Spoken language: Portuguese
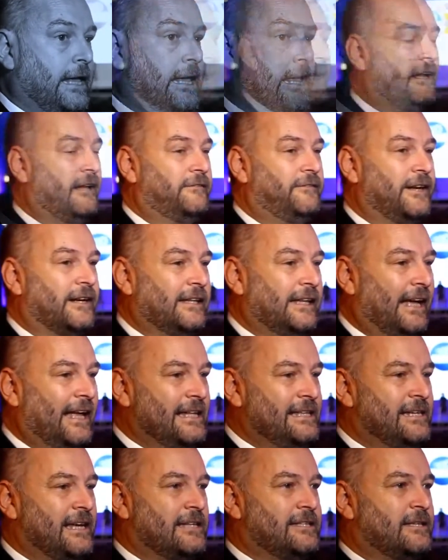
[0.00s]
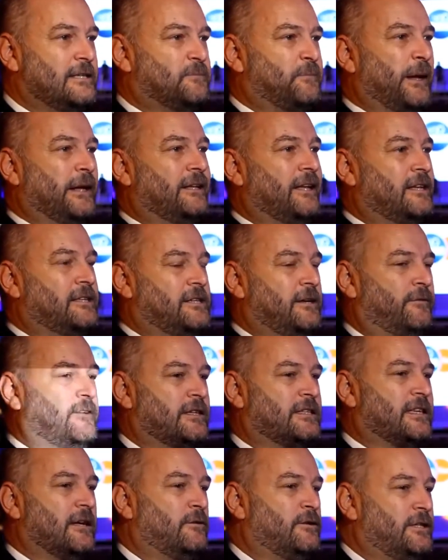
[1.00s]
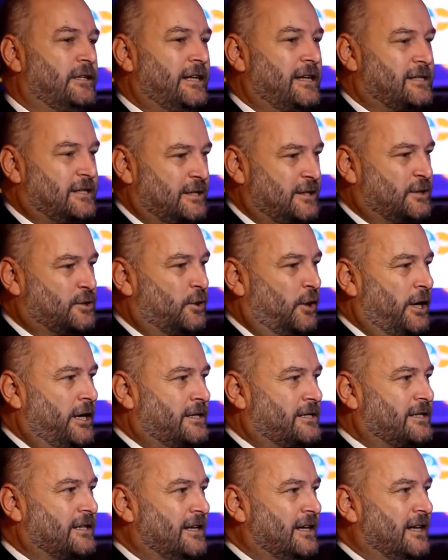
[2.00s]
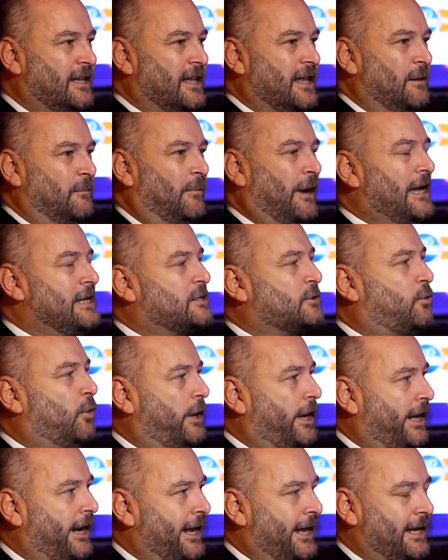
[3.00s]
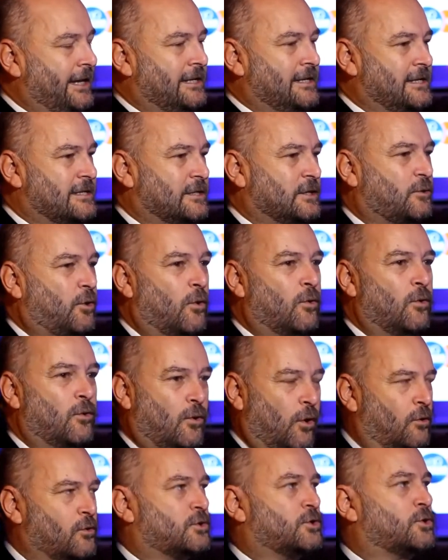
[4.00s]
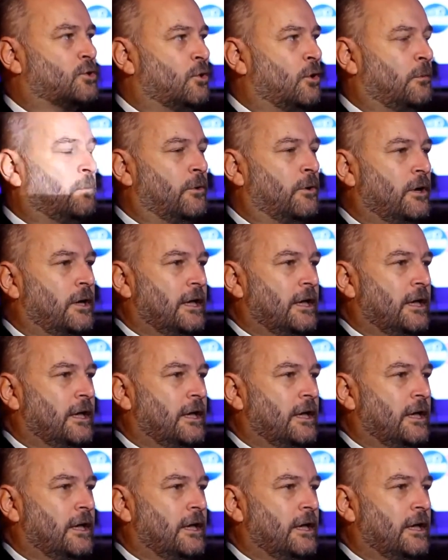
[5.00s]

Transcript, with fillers: Na verdade, as expectativas são de decisões mais coerentes com o consumo,